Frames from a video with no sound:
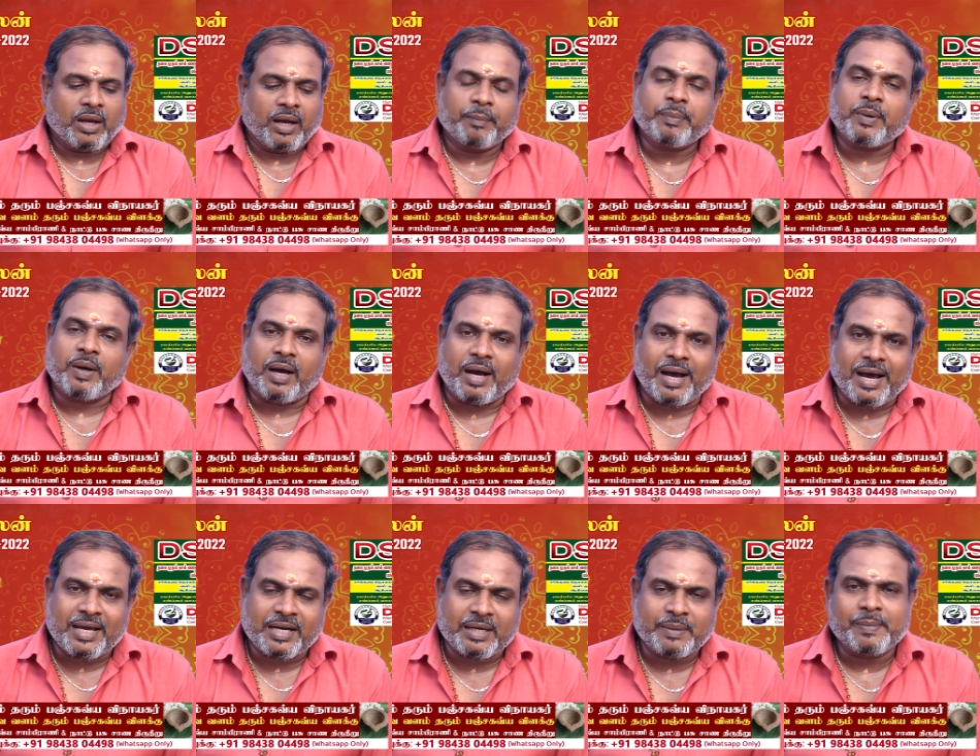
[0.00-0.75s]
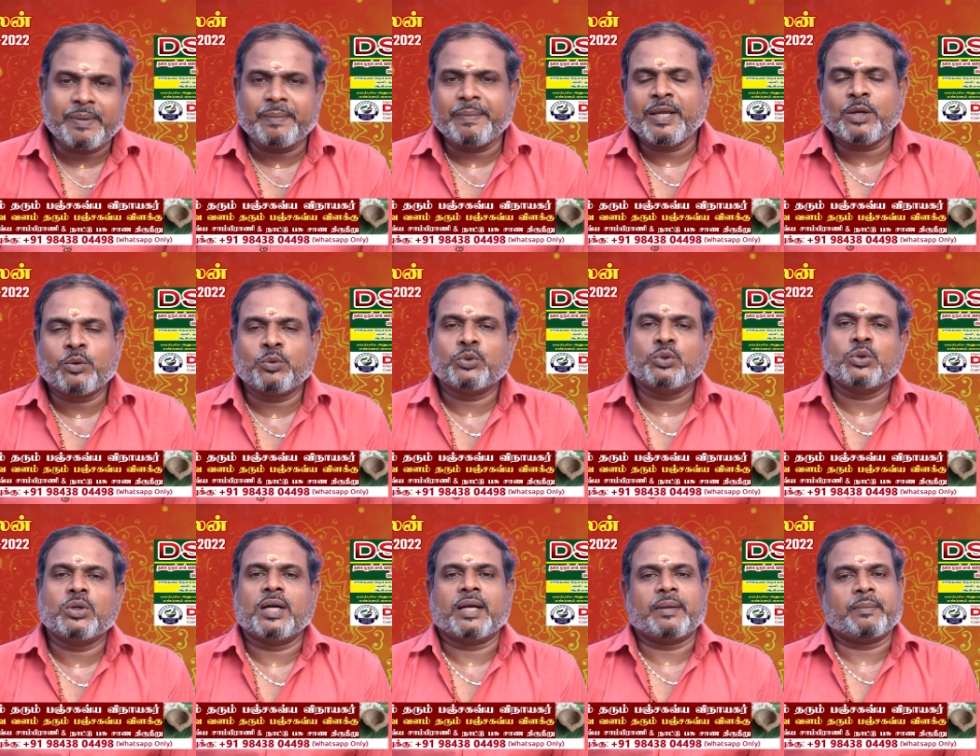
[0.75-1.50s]
அப்போ ஆரம்பமே
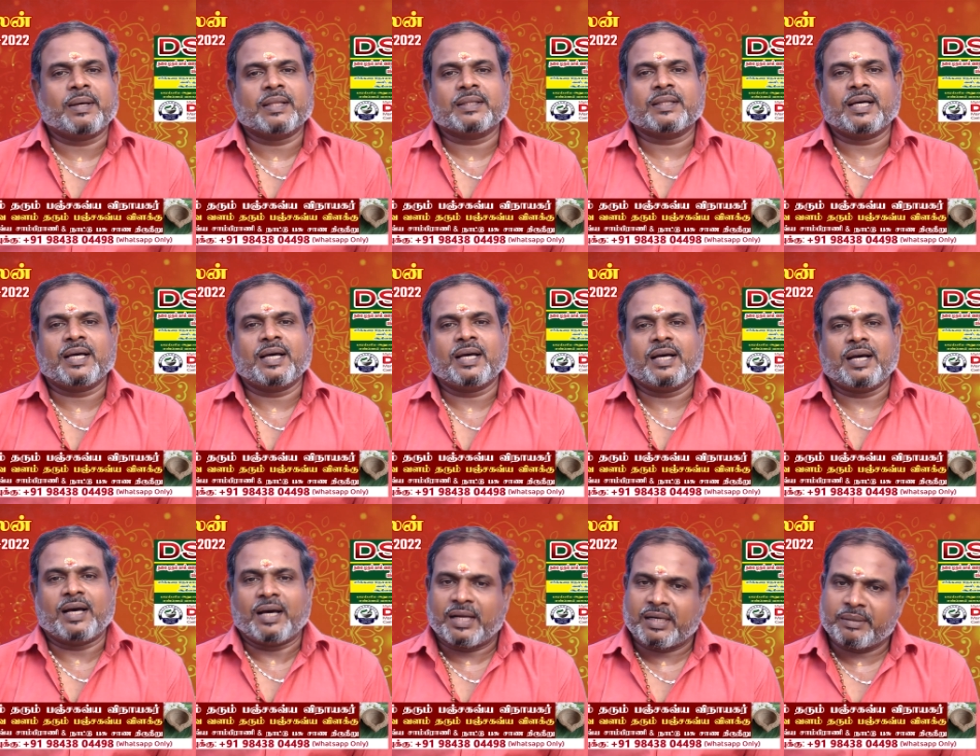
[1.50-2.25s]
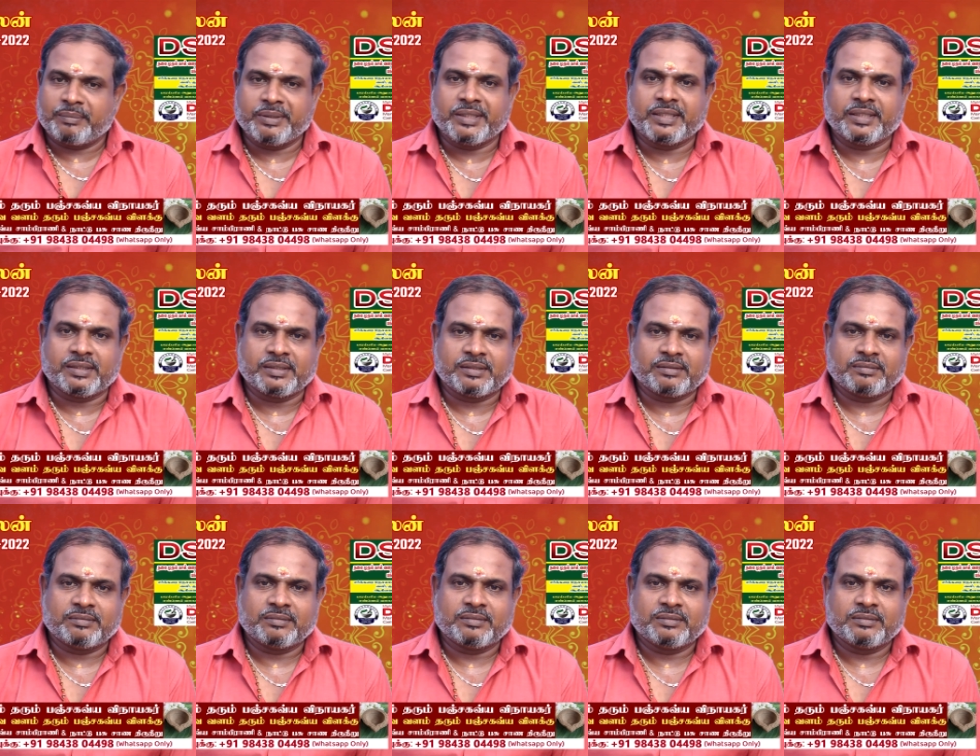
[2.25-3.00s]
குதூகலமாக தான் ஆரம்பிக்குது
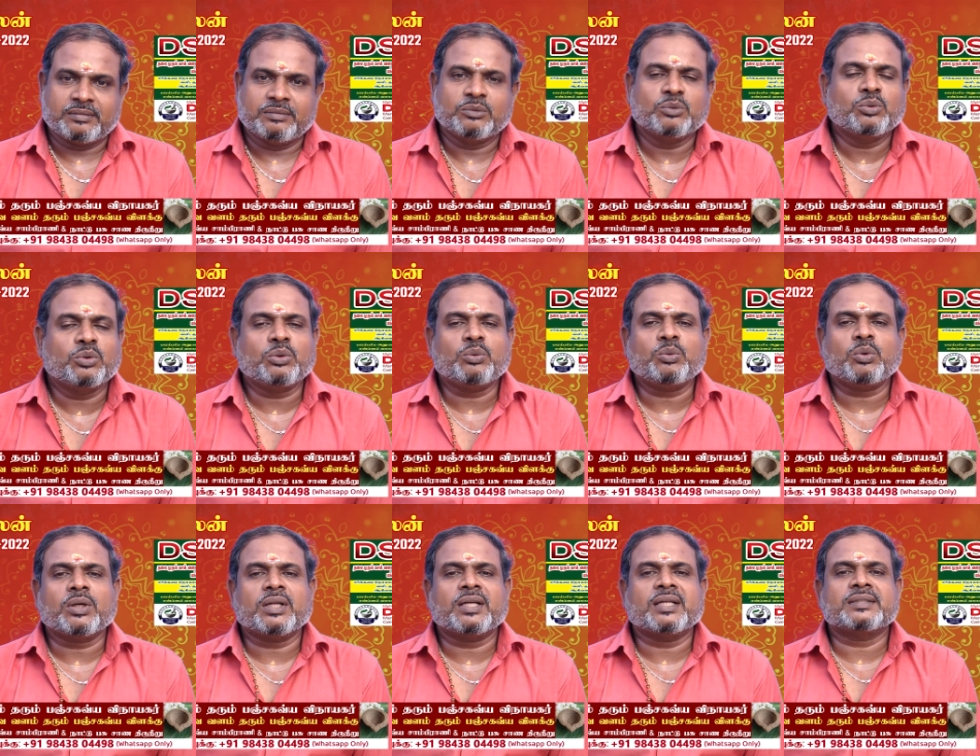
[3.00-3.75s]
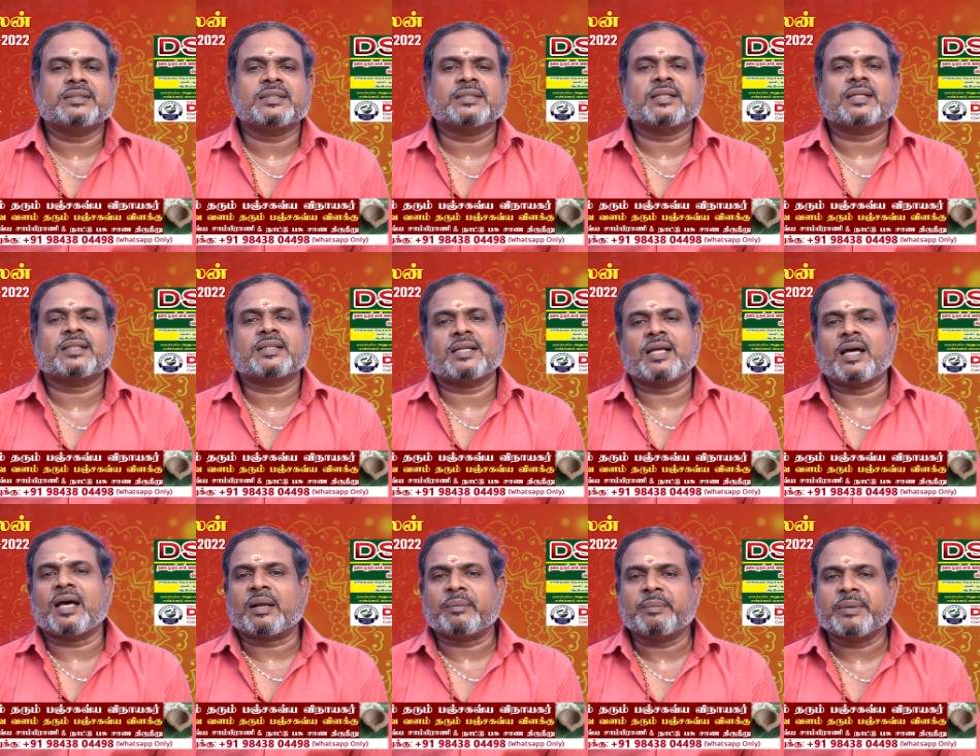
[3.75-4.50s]
குருவோட நட்சத்திரத்தில்
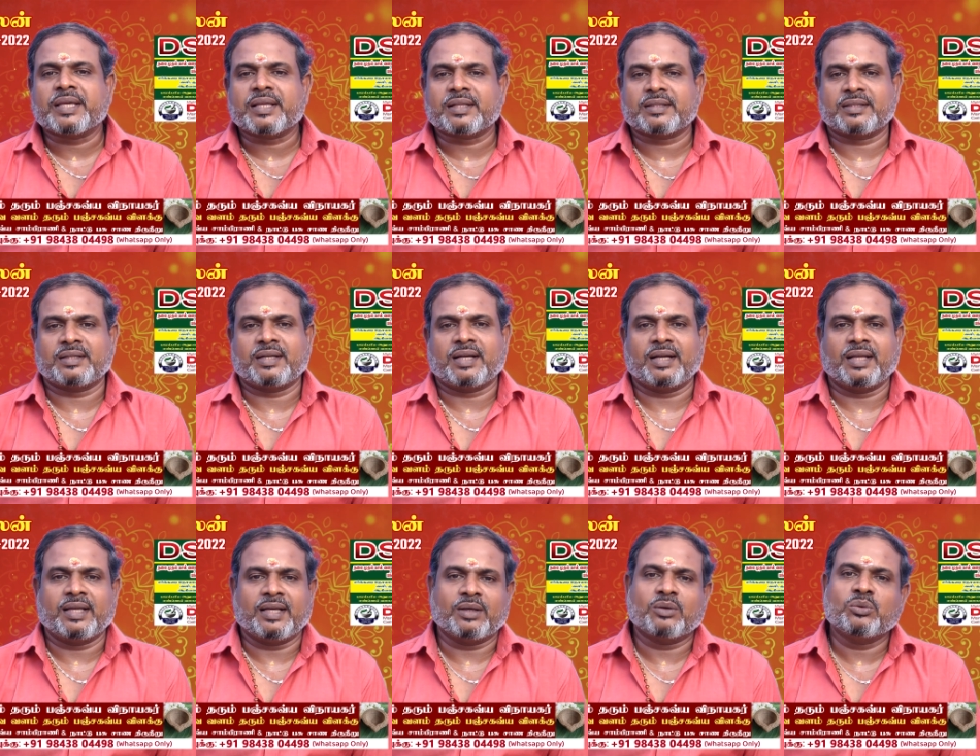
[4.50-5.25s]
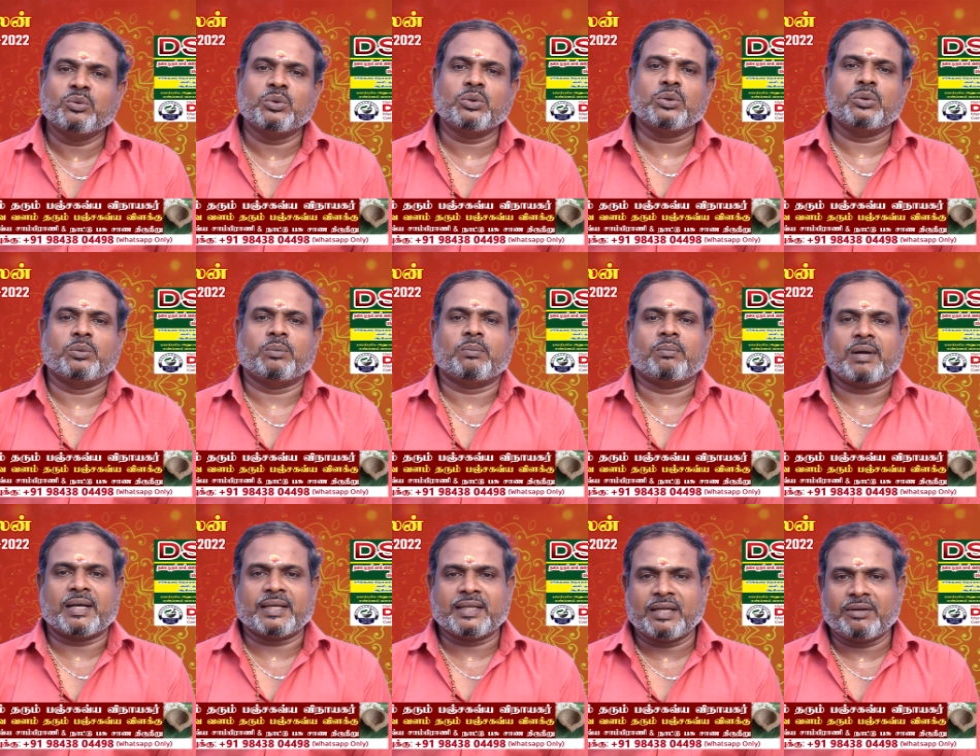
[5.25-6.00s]
ஆரம்பிக்கிறதுனால குரு
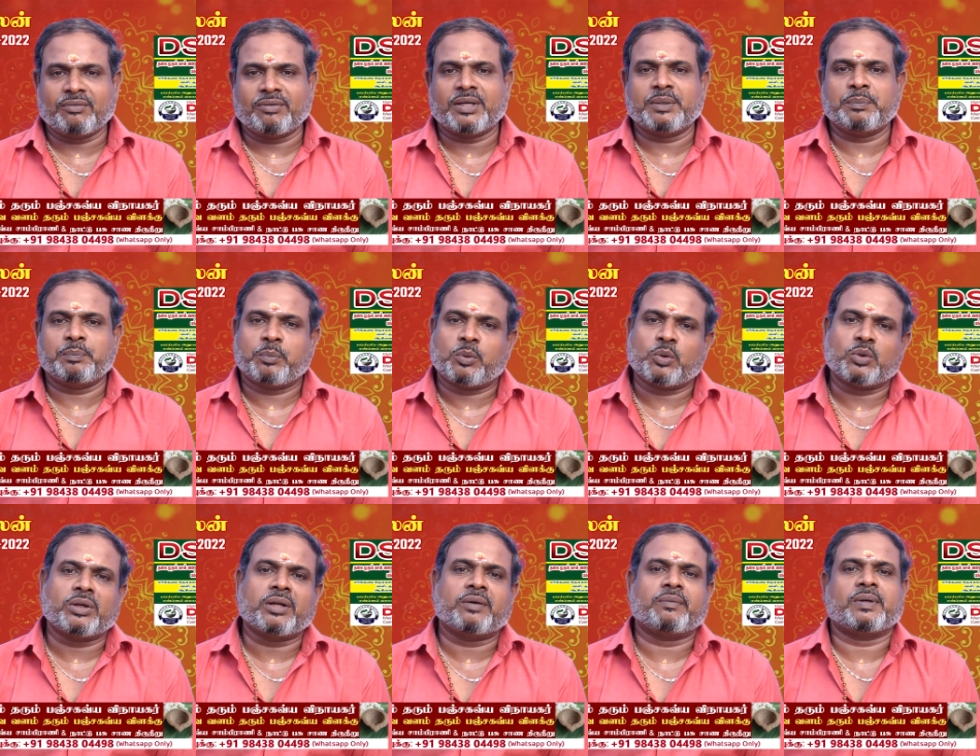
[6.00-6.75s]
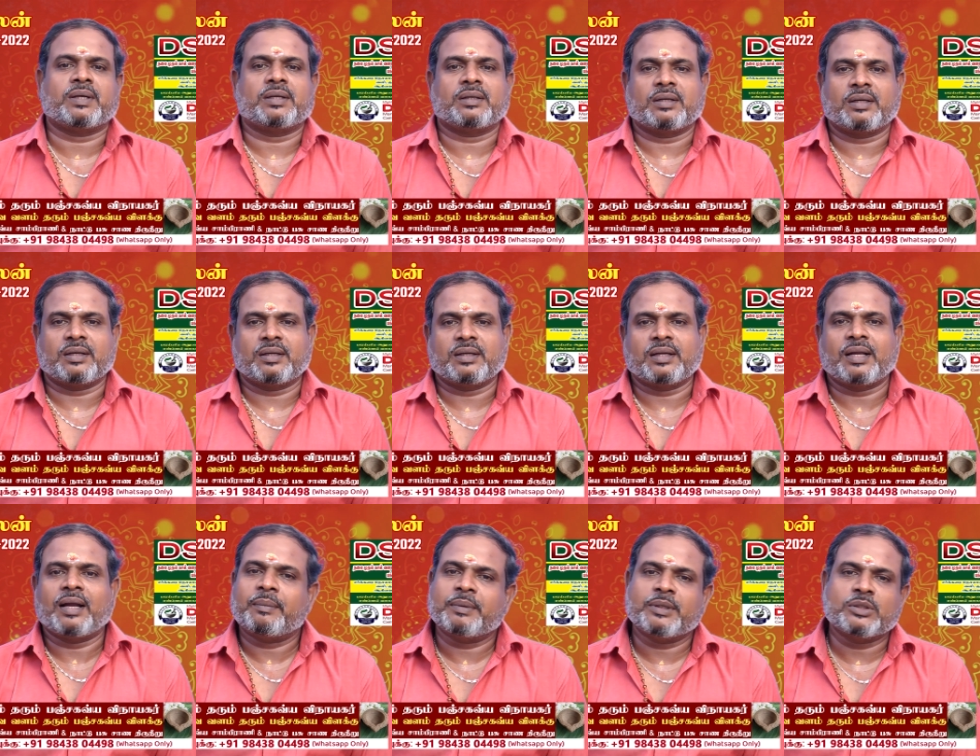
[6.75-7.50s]
மன்னவன் பொன்னவன்
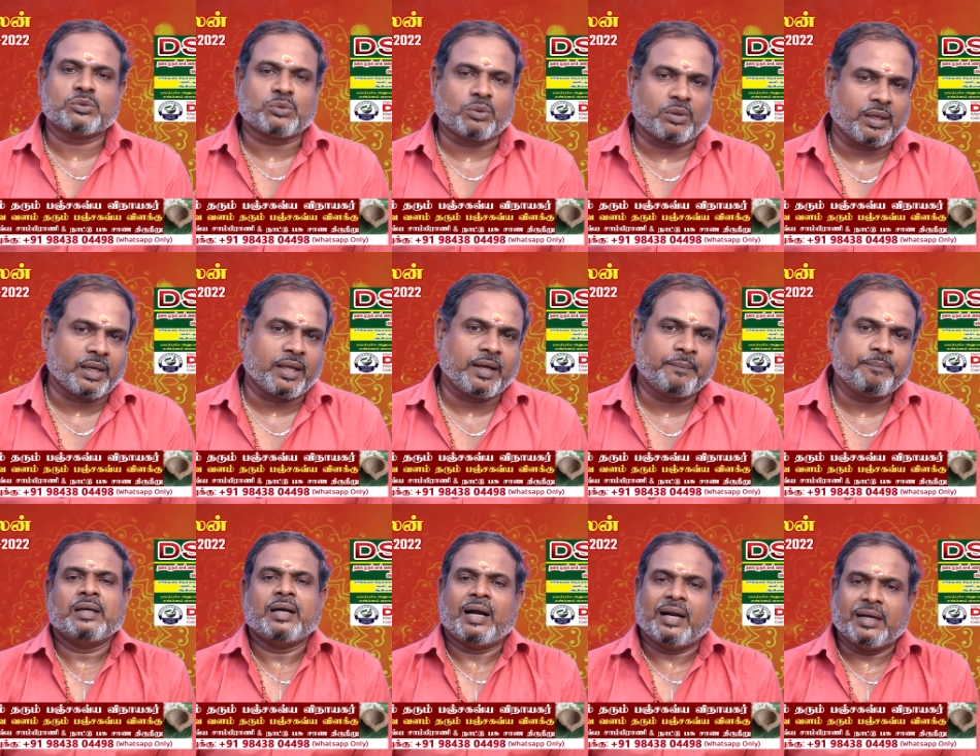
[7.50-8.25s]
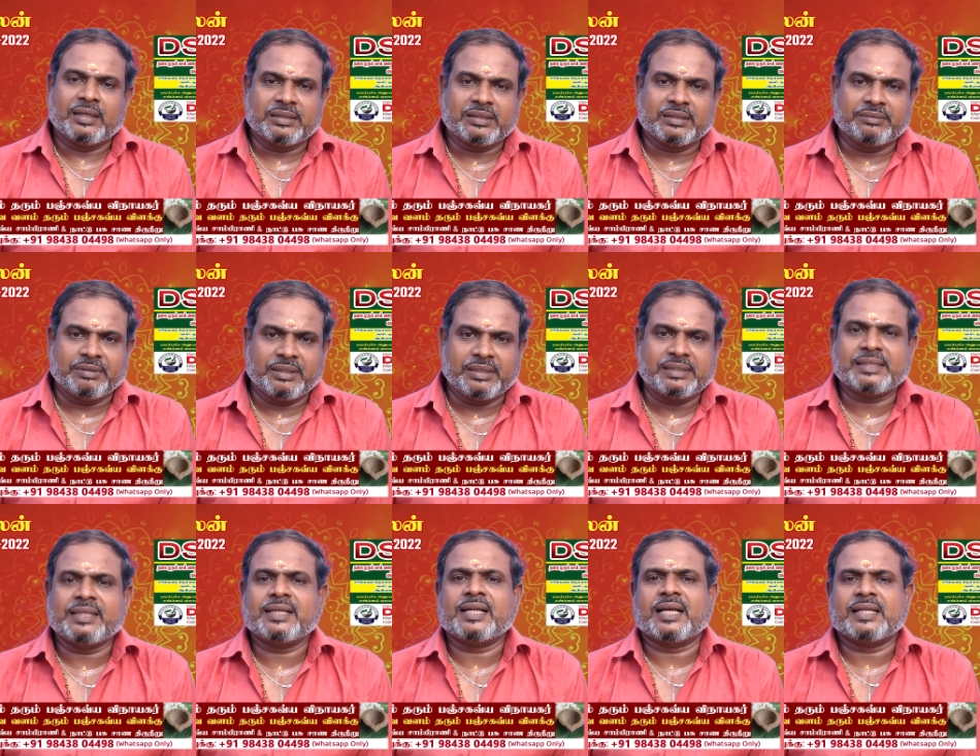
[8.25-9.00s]
அப்படின்னு சொல்லலாம் அடுத்து
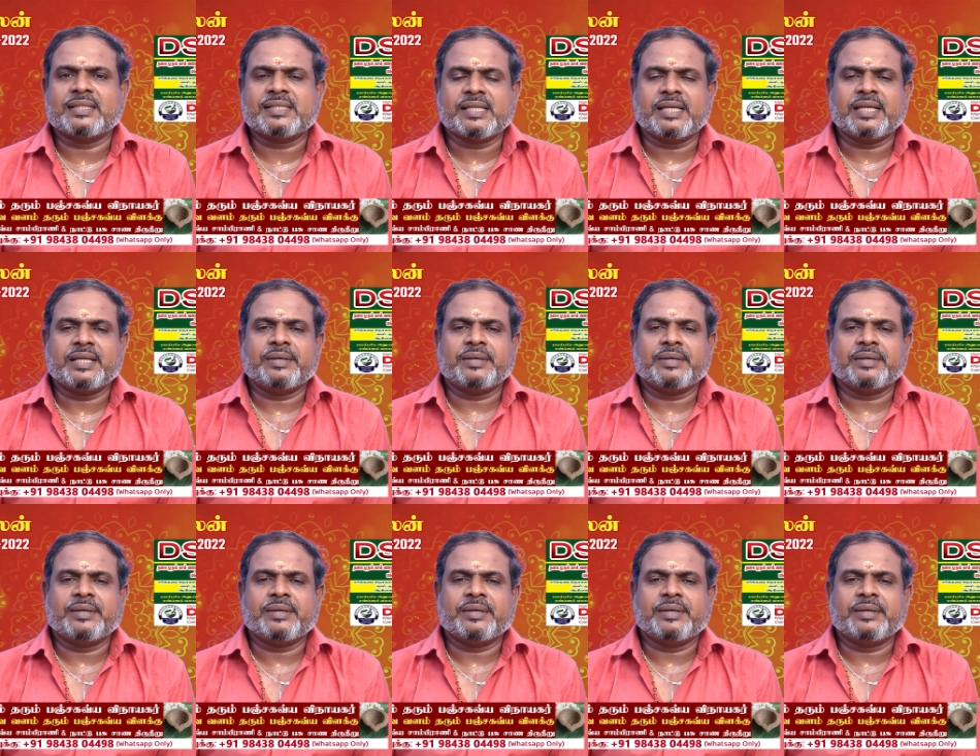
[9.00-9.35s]
விருச்சிக ராசி